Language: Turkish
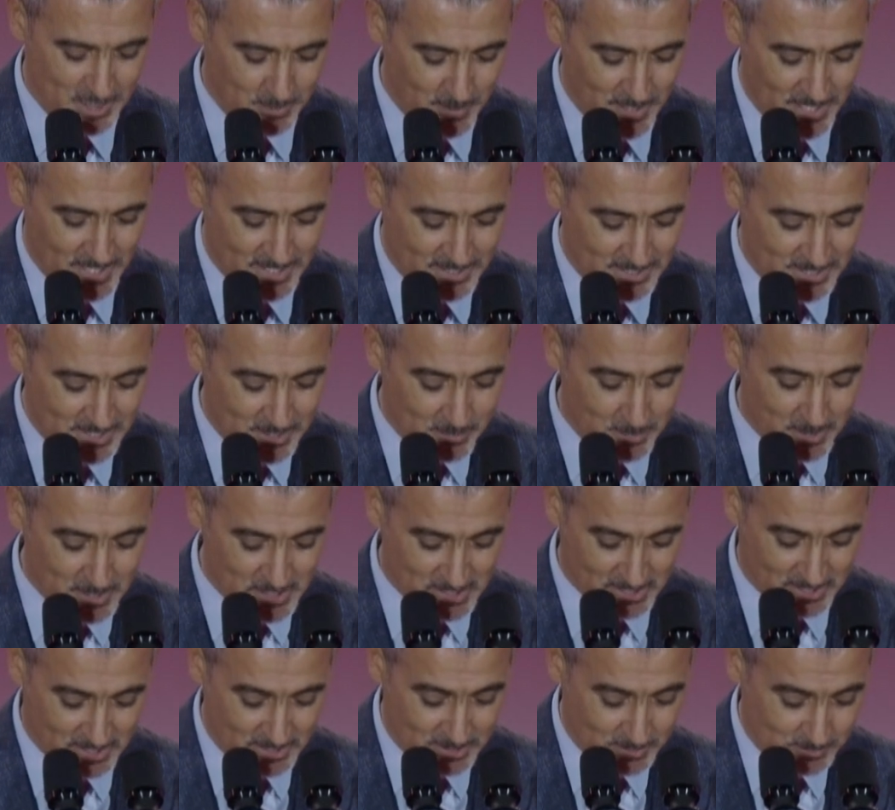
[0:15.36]
Belediye
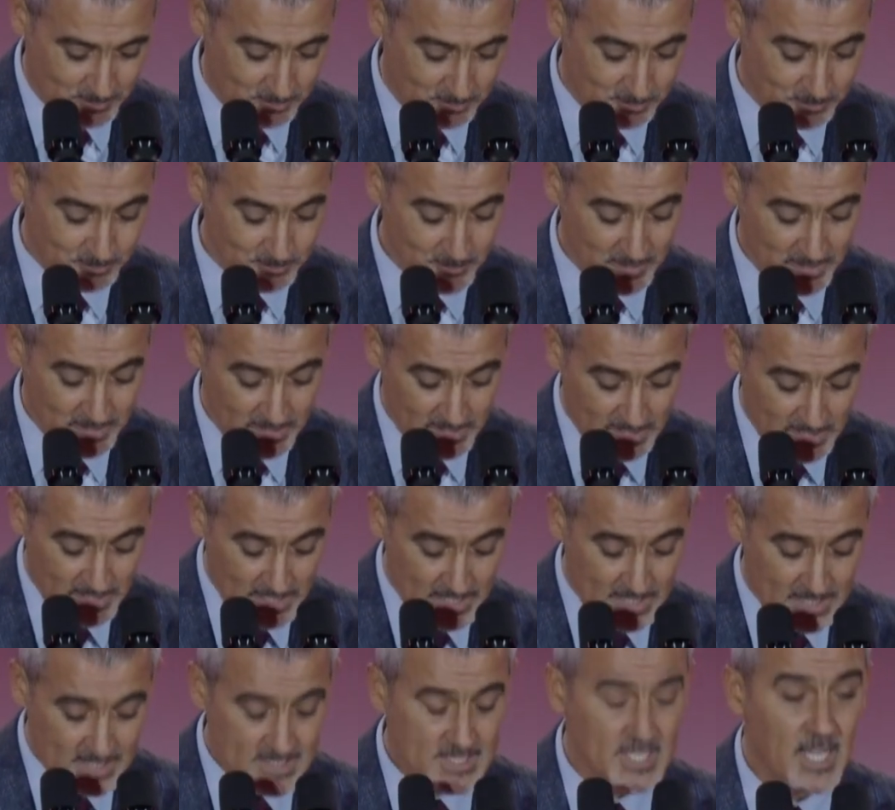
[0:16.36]
Başkanım,
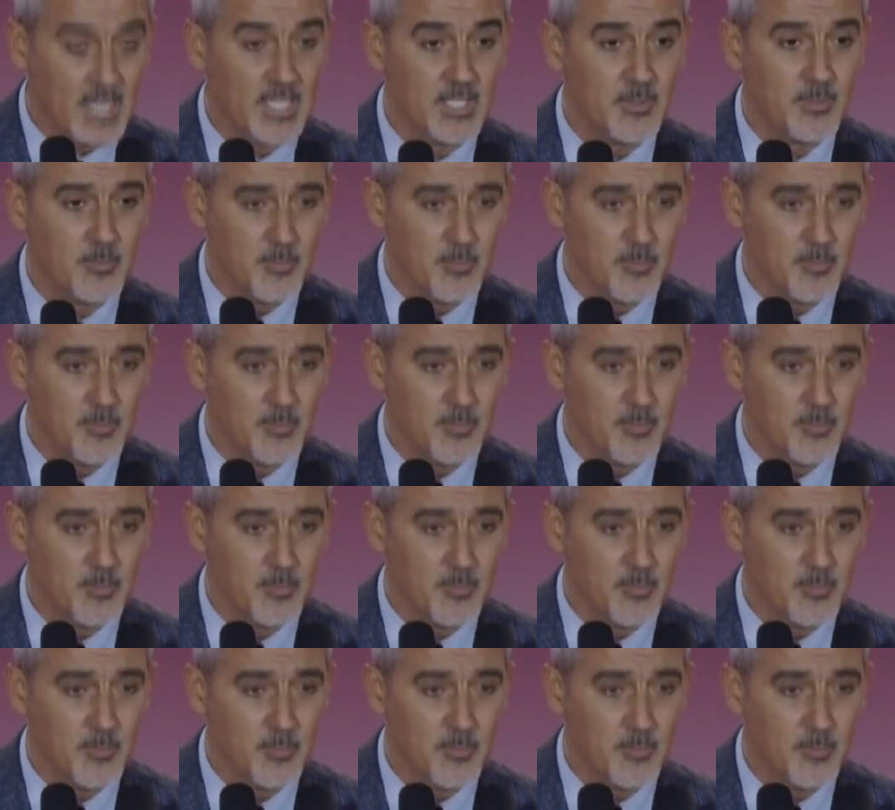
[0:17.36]
sayın